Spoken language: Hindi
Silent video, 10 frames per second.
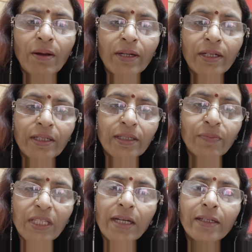और
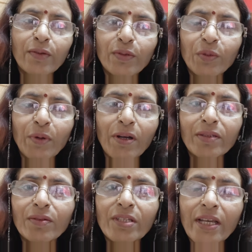बताने को तो
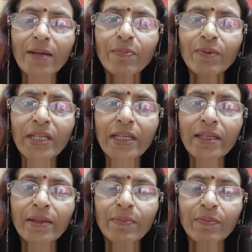बहुत कुछ है आपके
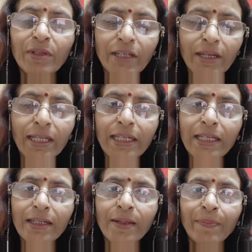लिए
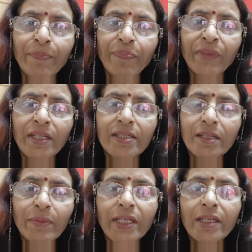लेकिन
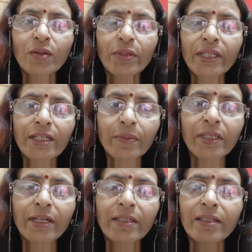समय की थोड़ी
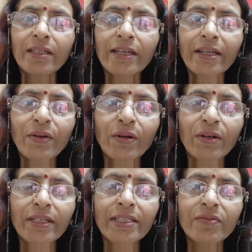कमी रहती है
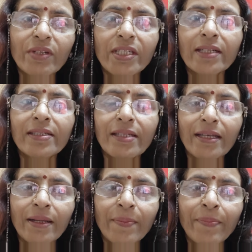और इस वजह
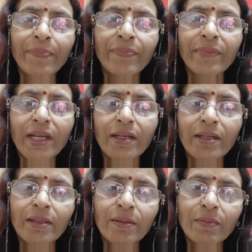से आ,
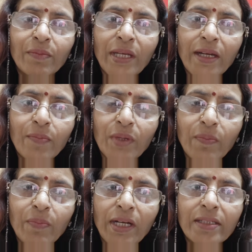मैं
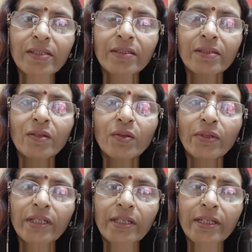आपके पास
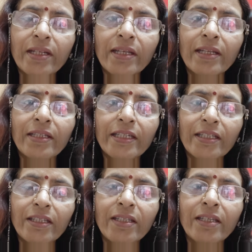थोड़ी देर के
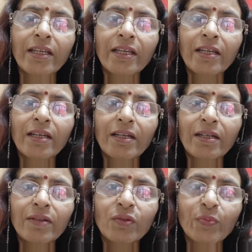लिए ही
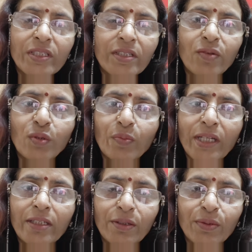आ, उपस्थित हो
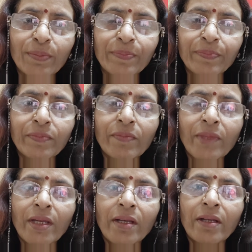पाती हूँ
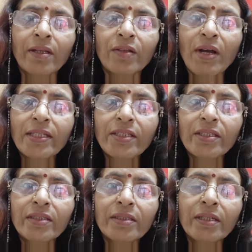तो आज